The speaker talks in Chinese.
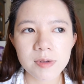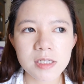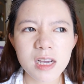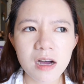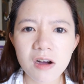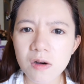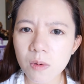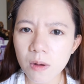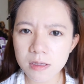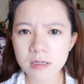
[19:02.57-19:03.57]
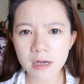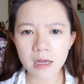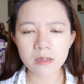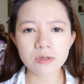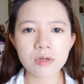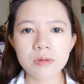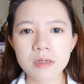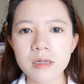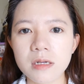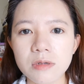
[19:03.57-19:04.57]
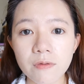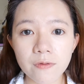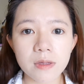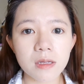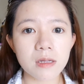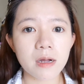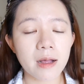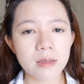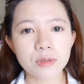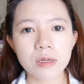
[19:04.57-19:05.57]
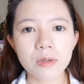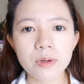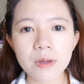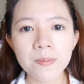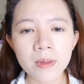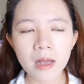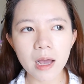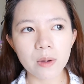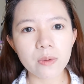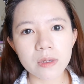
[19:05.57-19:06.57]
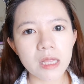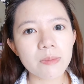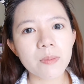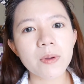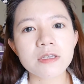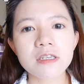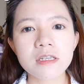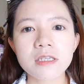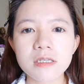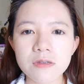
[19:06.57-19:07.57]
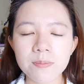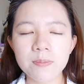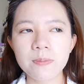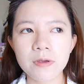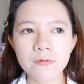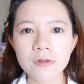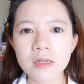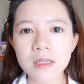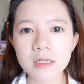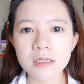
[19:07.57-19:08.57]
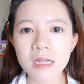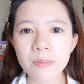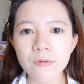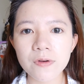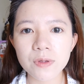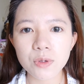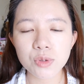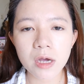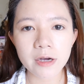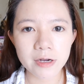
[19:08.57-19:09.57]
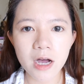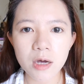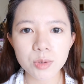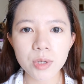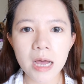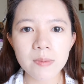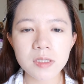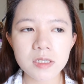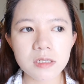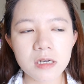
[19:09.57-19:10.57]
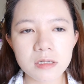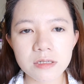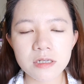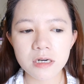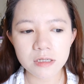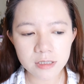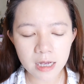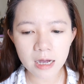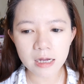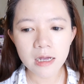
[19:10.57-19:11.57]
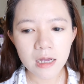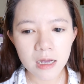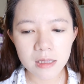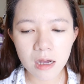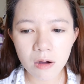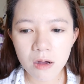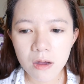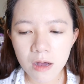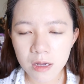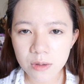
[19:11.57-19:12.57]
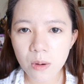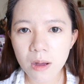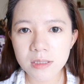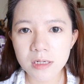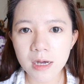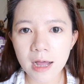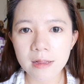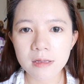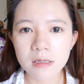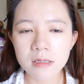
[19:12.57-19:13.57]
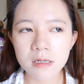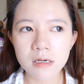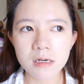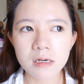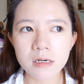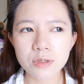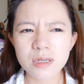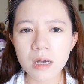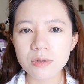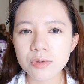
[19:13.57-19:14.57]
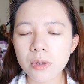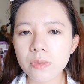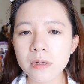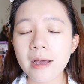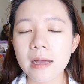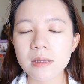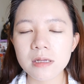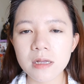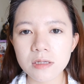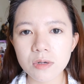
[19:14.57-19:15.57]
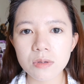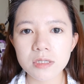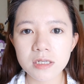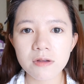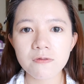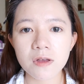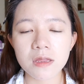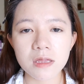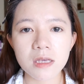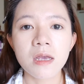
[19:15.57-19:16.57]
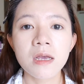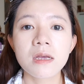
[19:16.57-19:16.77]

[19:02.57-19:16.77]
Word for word: 比较光泽感很重的那种粉底的感觉。因为韩国人他们本身其实皮肤的底子大部分都算很好，所以他们其实很适合上那种很有光泽感的，就是很水润感的那种气垫粉底。